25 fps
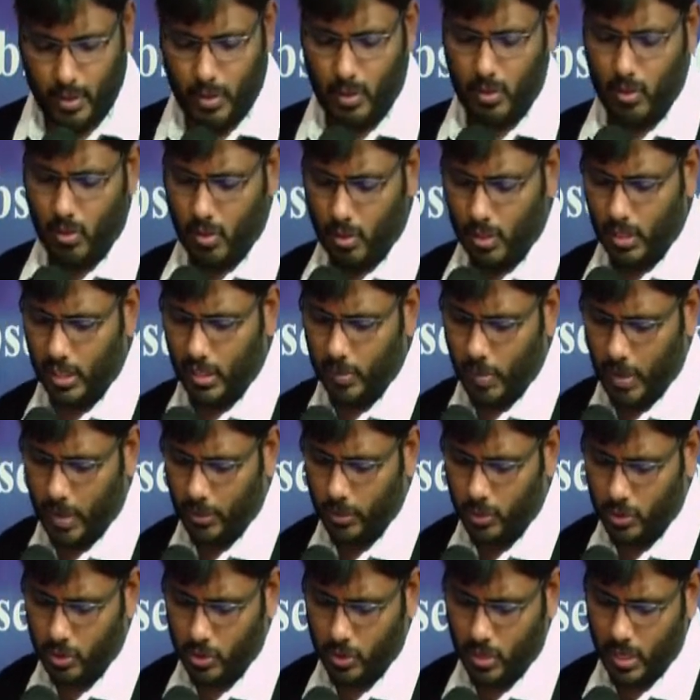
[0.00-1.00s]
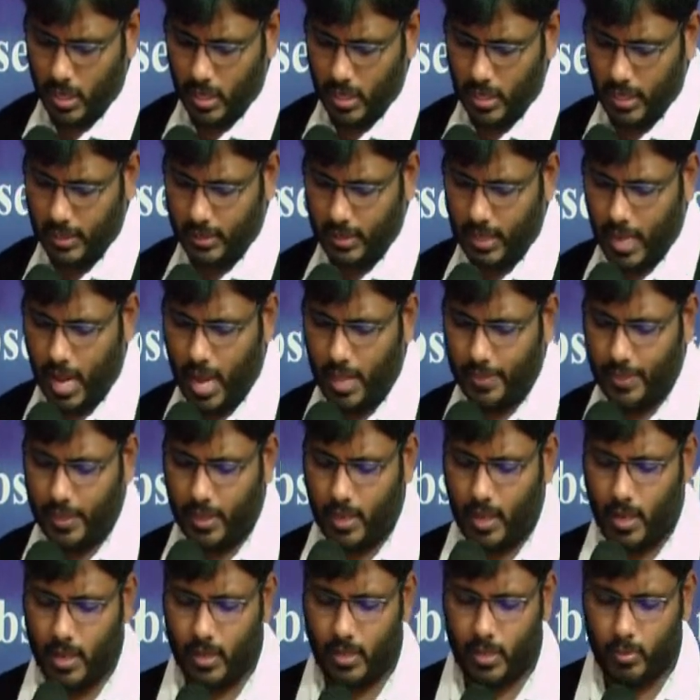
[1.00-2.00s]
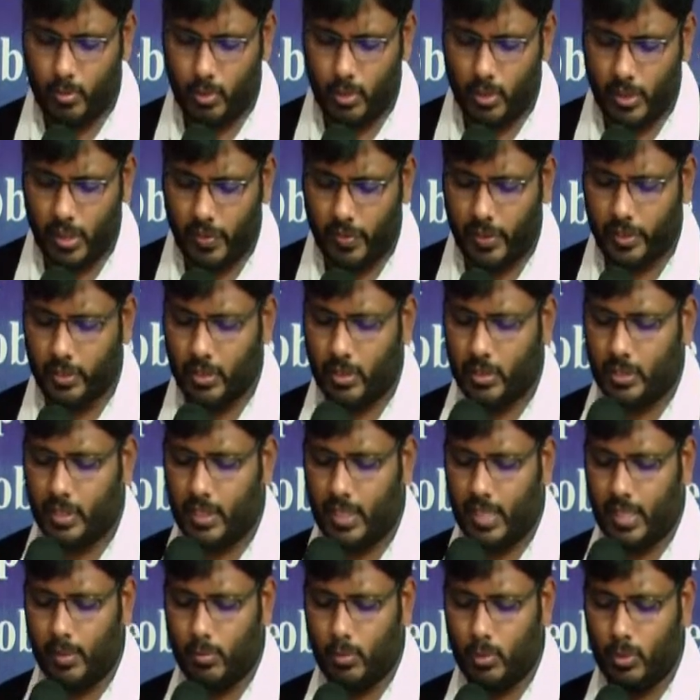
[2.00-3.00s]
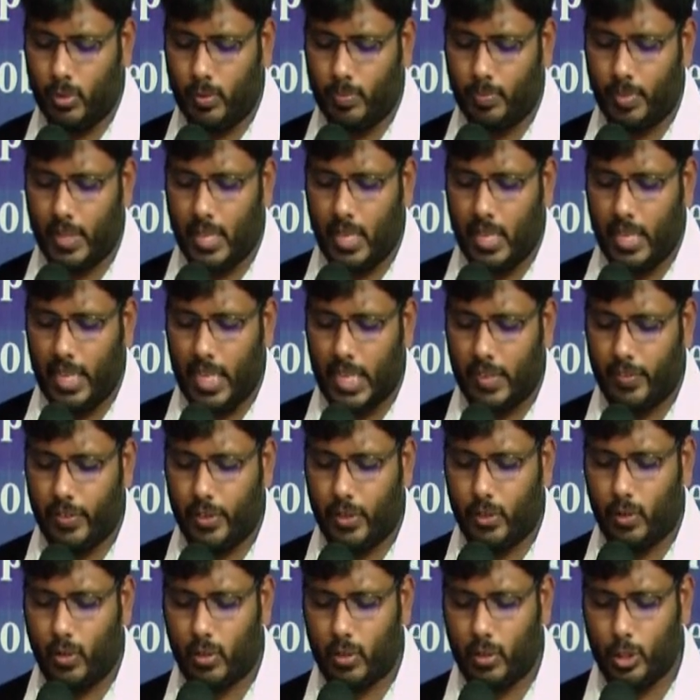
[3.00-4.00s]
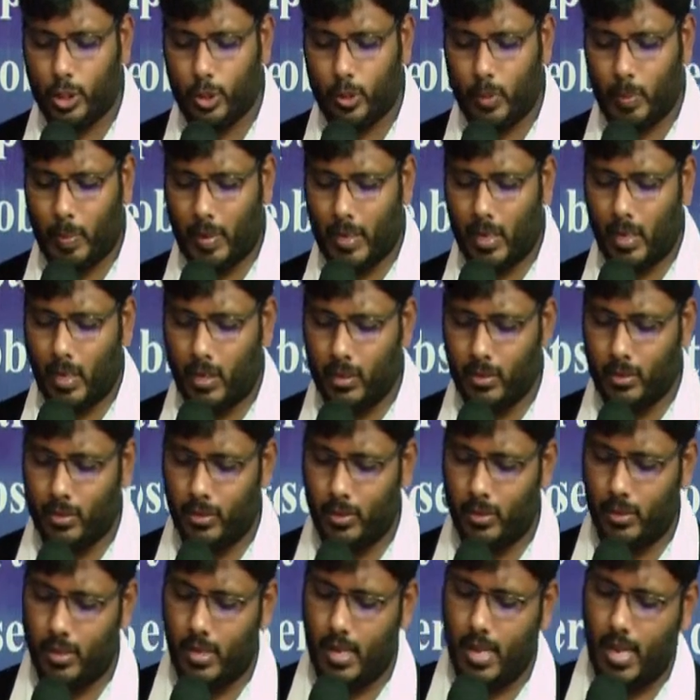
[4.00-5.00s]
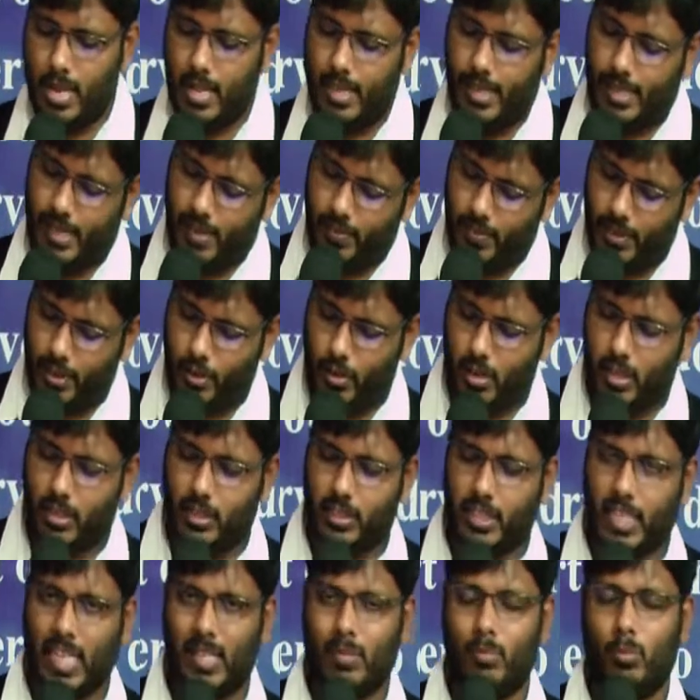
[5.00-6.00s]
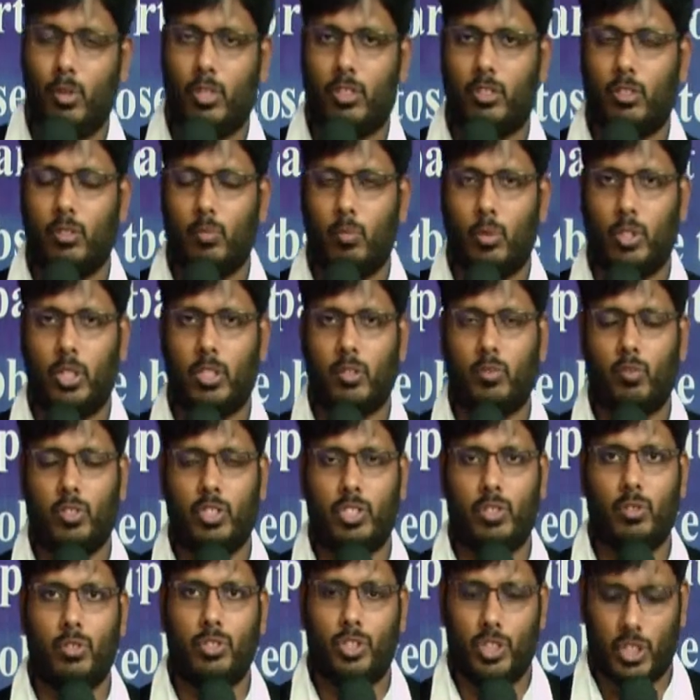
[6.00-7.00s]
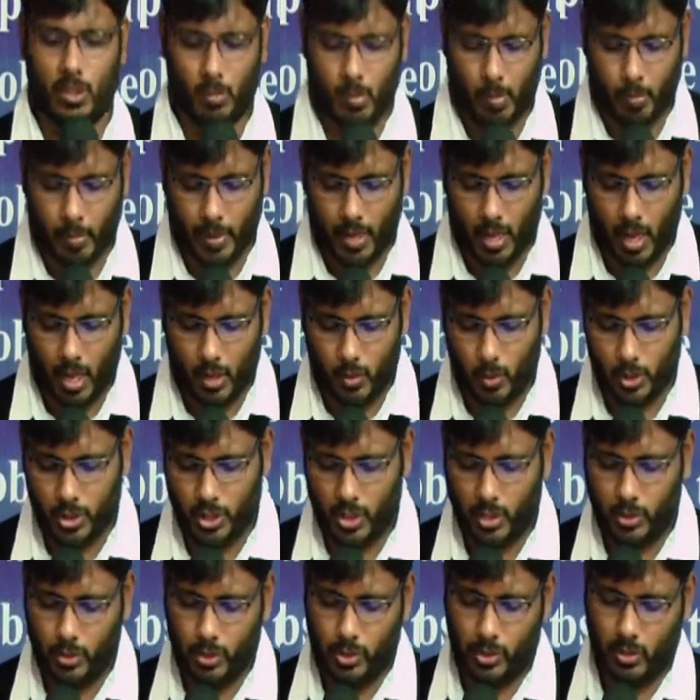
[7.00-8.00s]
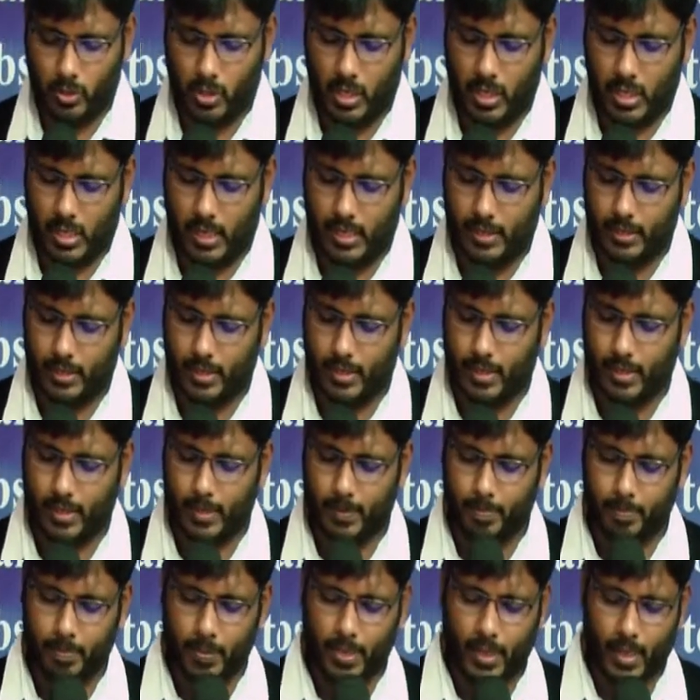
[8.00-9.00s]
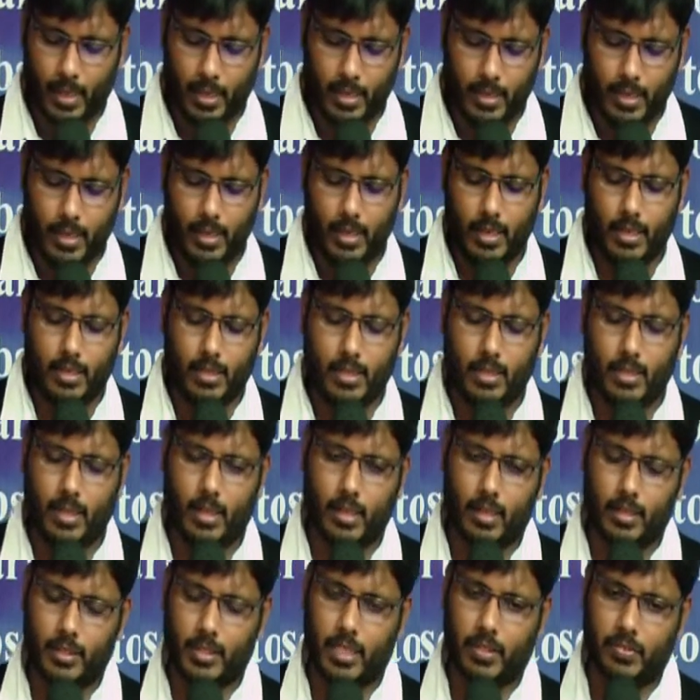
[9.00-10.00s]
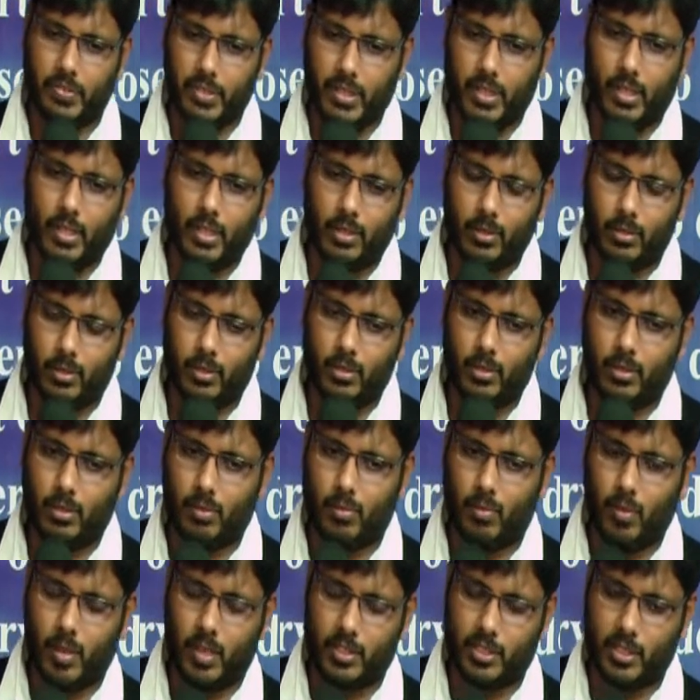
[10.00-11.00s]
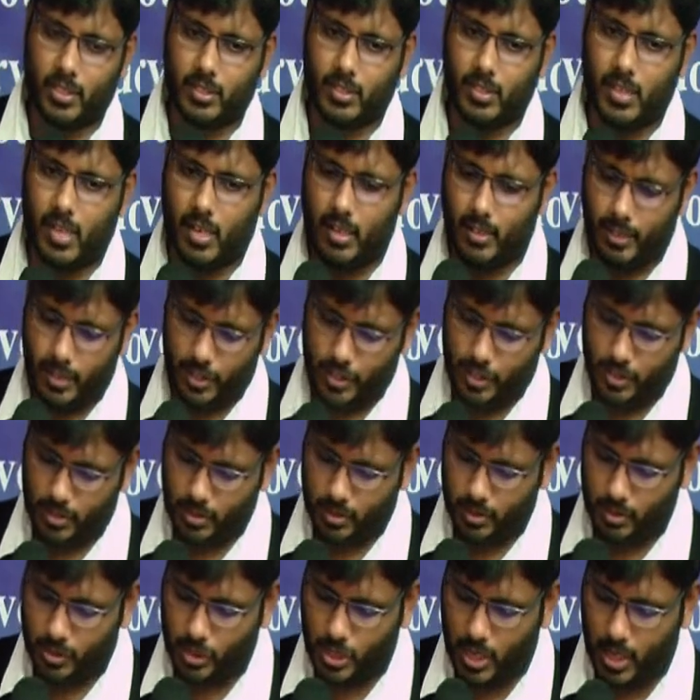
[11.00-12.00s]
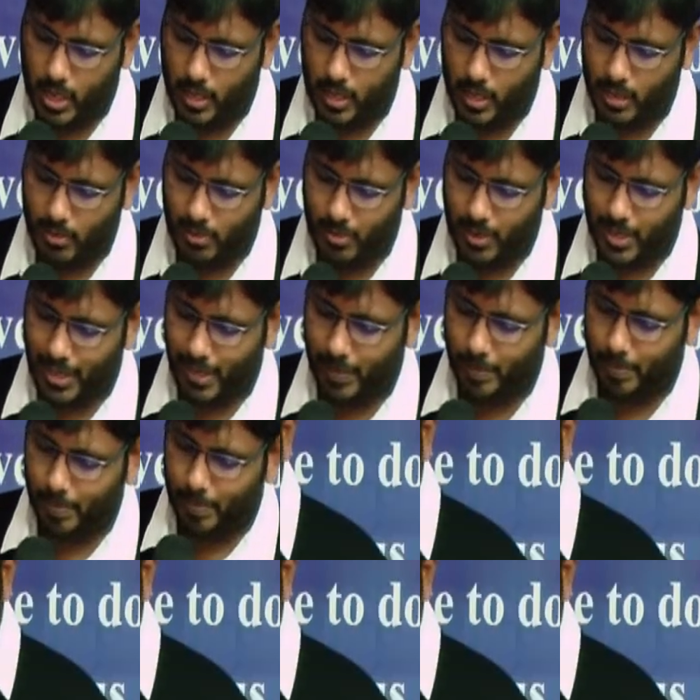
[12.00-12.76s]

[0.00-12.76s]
ఇంకొకటి మనం చూసుకున్నట్లయితే ఆది కాండము ఇరవై అధ్యాయము ఇరవై ఒకటి నుంచి ముప్పై నాలుగు ఇరవై ఏడో అధ్యాయం మొదటి వచనం నుంచి ముప్పై ఆరు వచనం చూసుకున్నట్లయితే ఈ షఫీ గారు వారు చేస్తున్న అలిగేషన్స్ చాలా ఉన్నాయి